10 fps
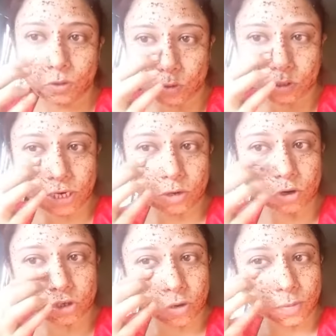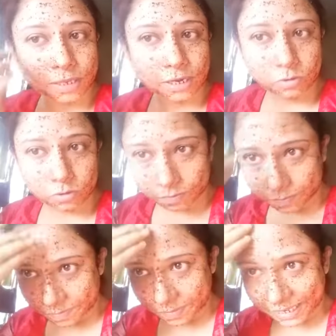তো সেগুলো সমাধানও
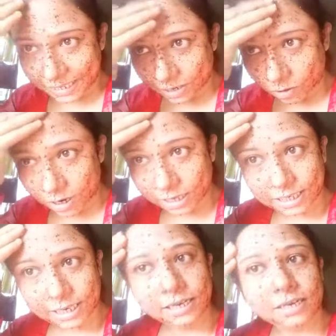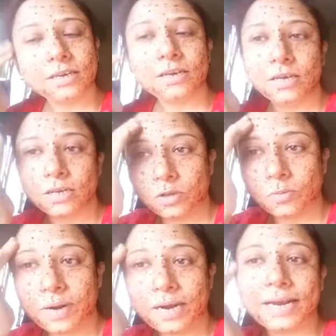বাড়িতেই করা যায়
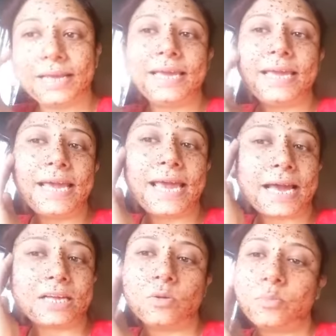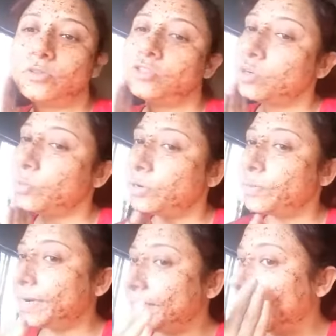পার্লারে গিয়ে এক তো প্রচণ্ড
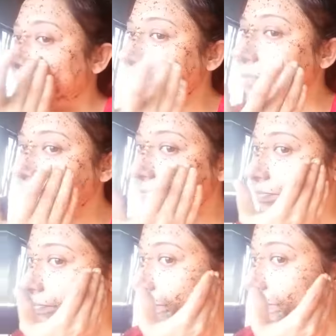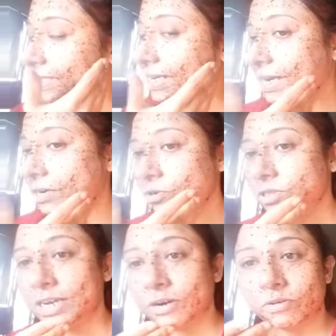পরিমাণে টাইম সেকেন্ড
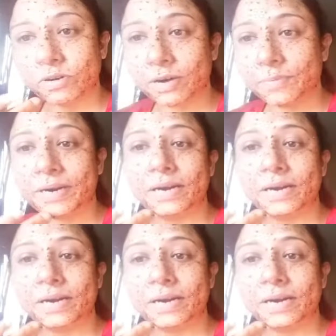হচ্ছে এখনকার